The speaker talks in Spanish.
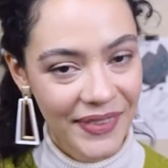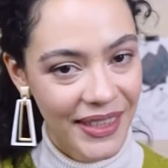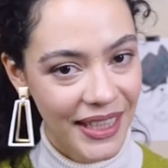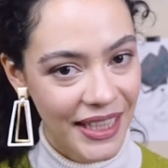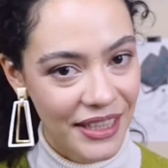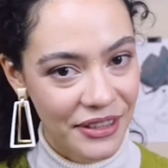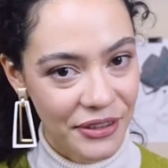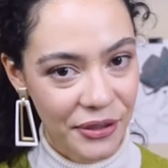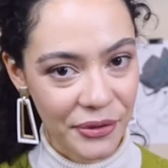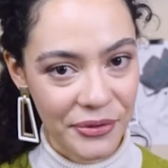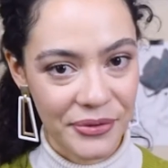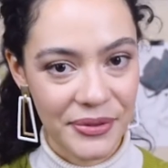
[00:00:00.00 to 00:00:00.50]

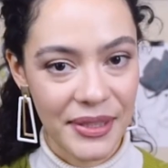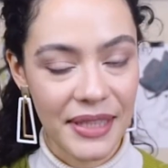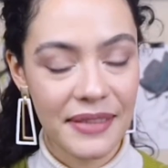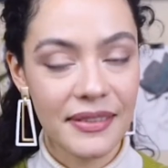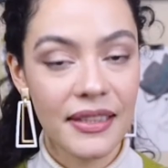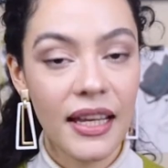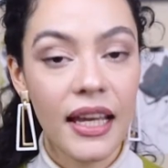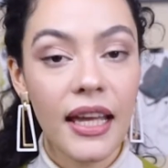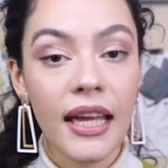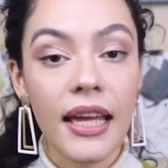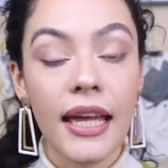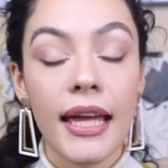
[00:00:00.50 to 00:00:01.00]

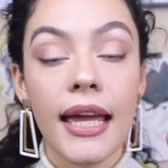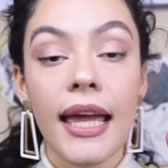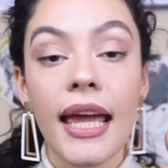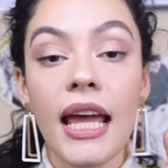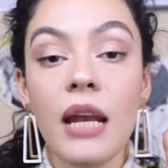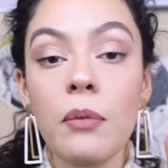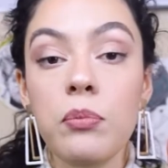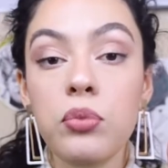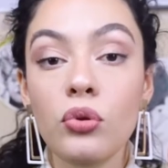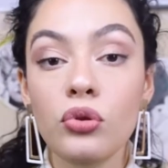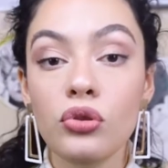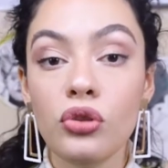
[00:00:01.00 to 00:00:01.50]
Entonces,
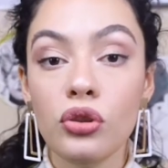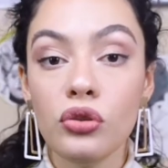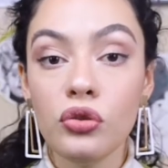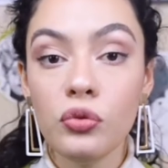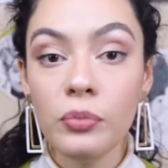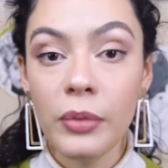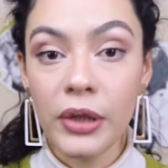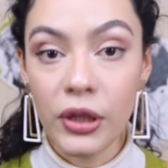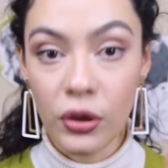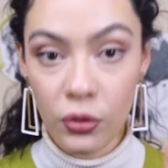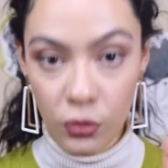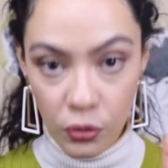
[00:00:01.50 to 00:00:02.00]
el punto
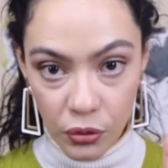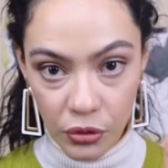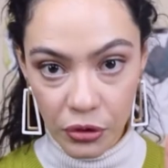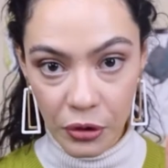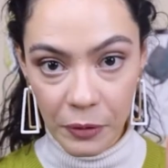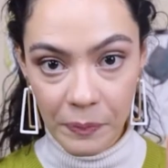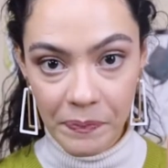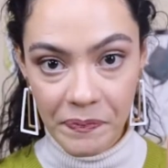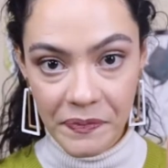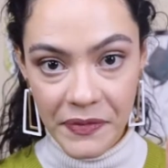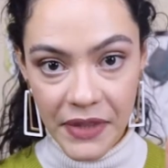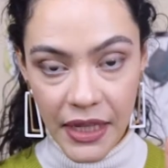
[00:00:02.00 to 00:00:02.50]
número
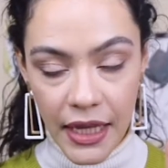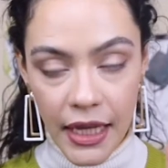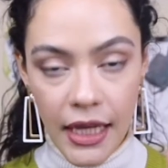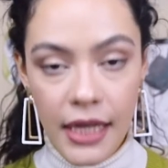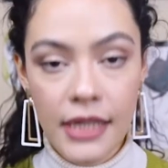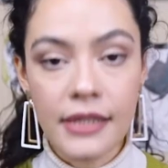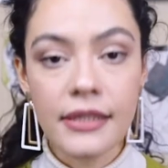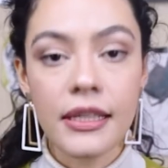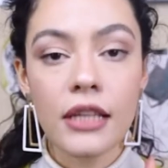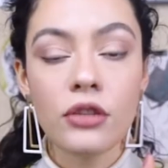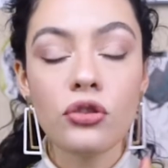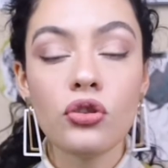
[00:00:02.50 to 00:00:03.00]
uno
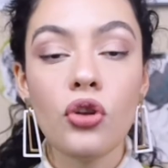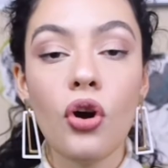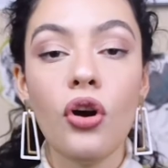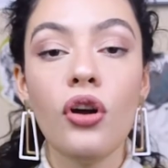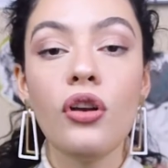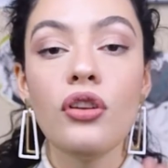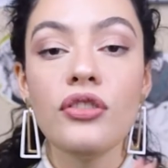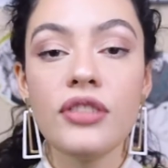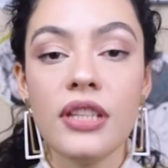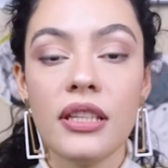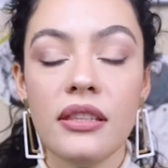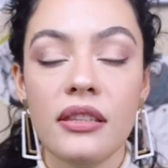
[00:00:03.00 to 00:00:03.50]
es que
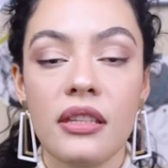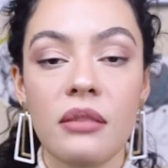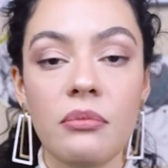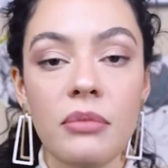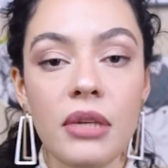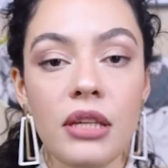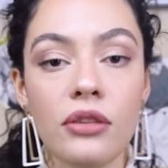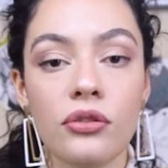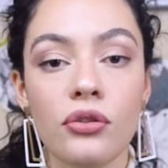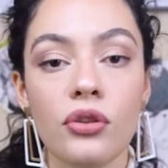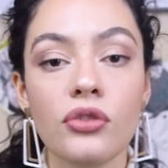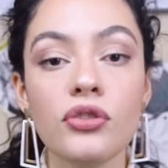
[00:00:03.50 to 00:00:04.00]
todos los
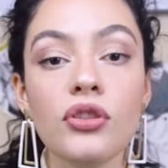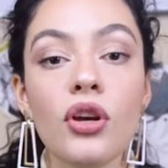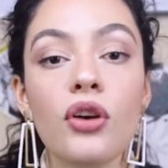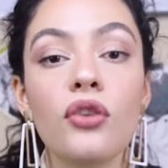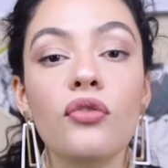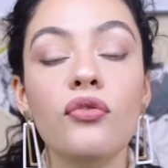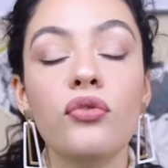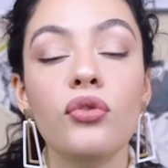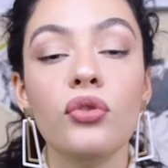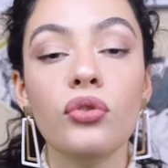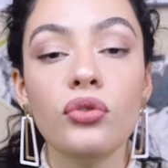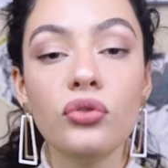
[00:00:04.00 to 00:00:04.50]
sentimientos
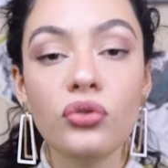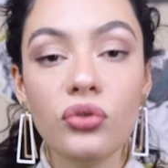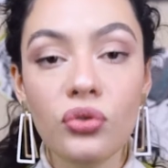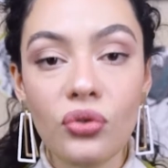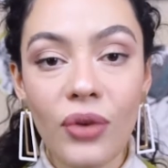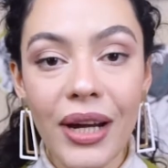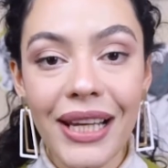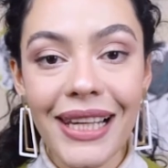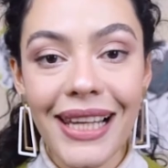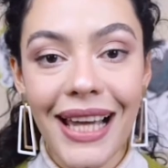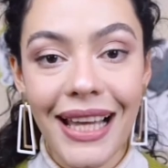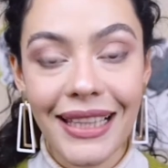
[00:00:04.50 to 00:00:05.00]

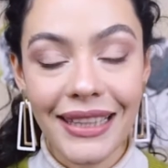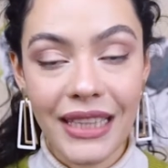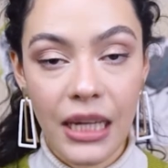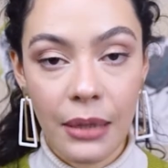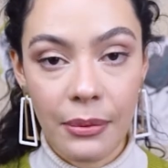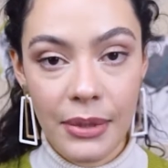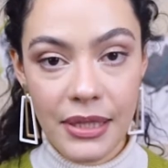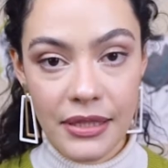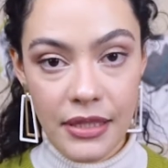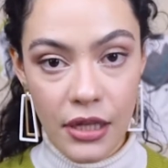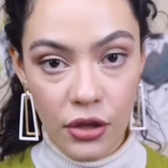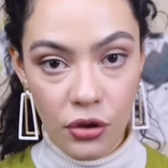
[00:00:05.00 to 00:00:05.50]
fluctúan a
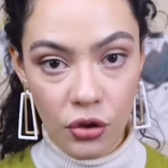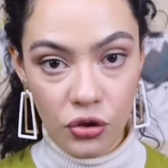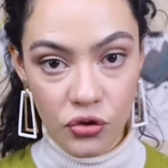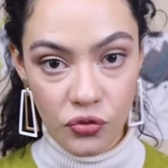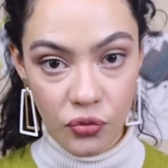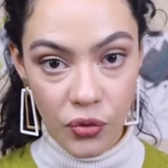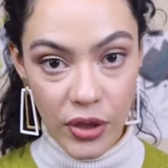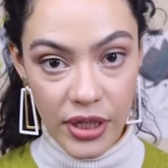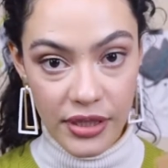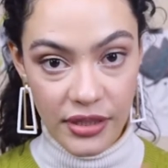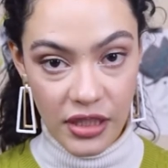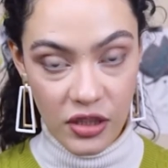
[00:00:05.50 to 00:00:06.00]
través de dos
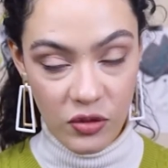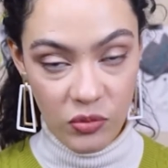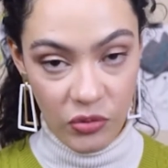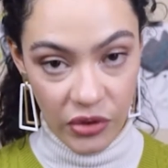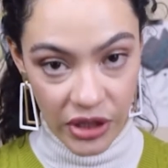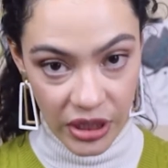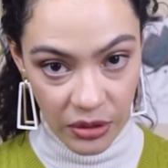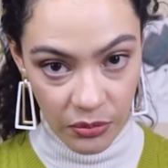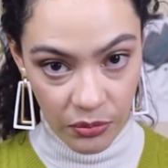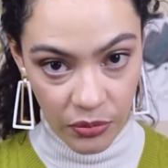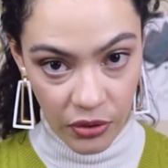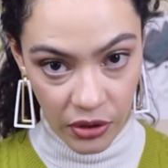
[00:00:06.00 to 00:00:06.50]
fuerzas
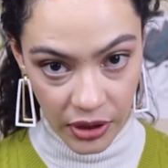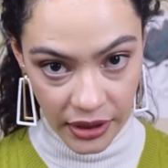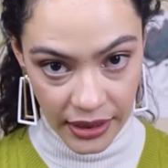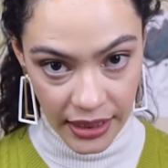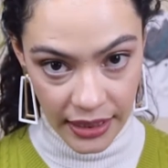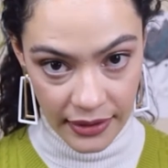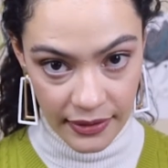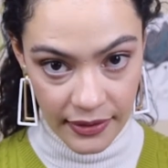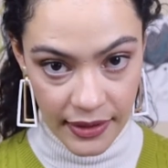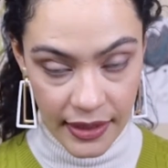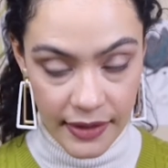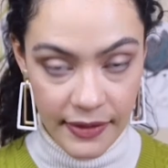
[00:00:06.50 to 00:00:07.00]
muy
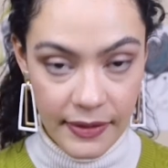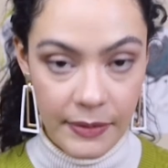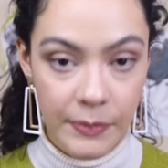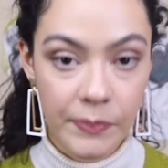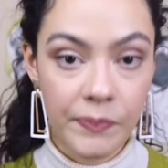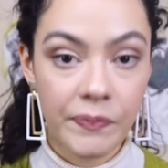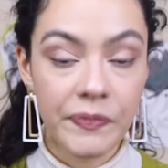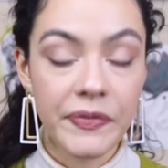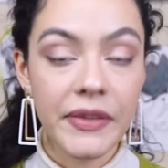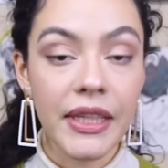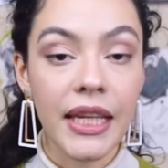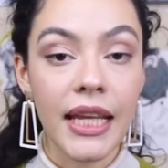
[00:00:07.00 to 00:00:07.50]
importantes,
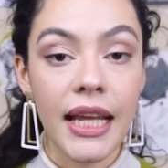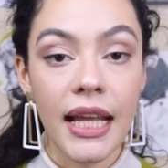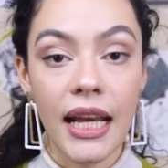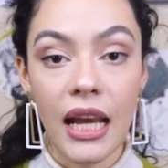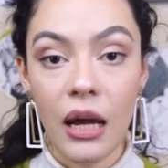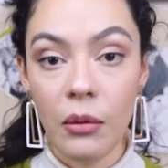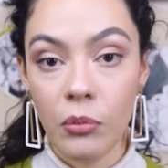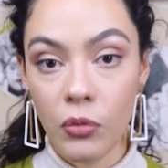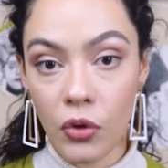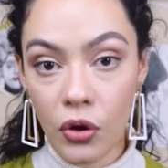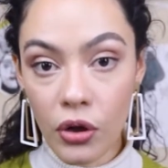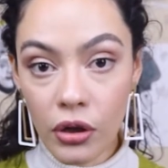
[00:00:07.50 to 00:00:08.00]

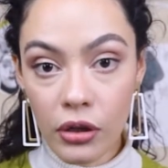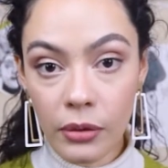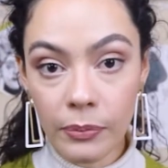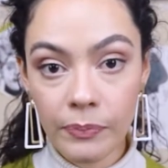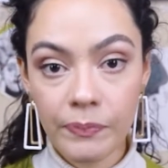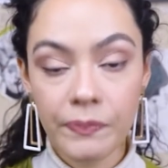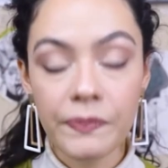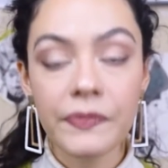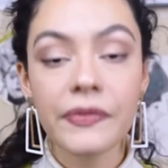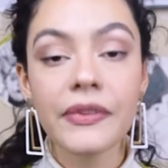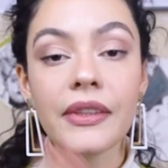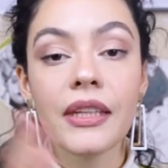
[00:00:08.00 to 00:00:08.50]
el amor
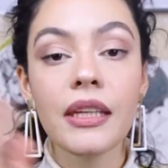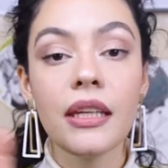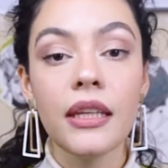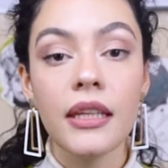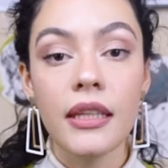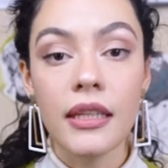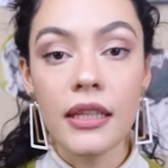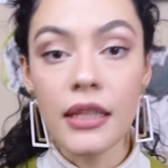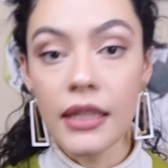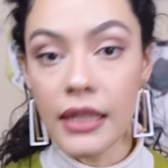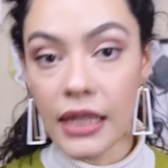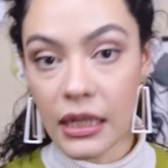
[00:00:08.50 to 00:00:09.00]

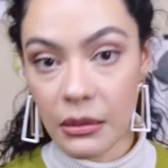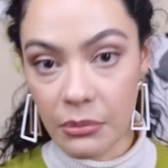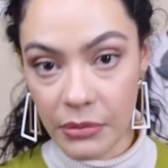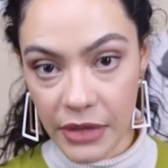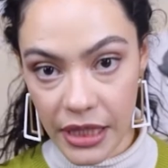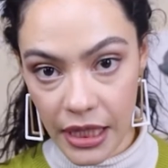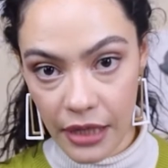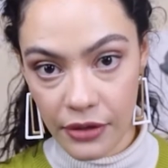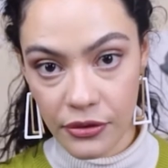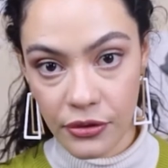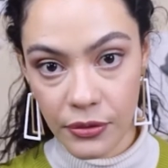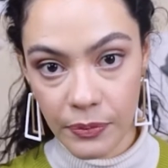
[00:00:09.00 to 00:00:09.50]
y el
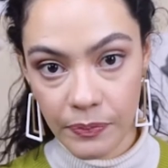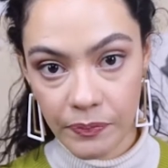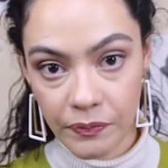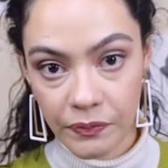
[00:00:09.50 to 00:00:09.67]
miedo.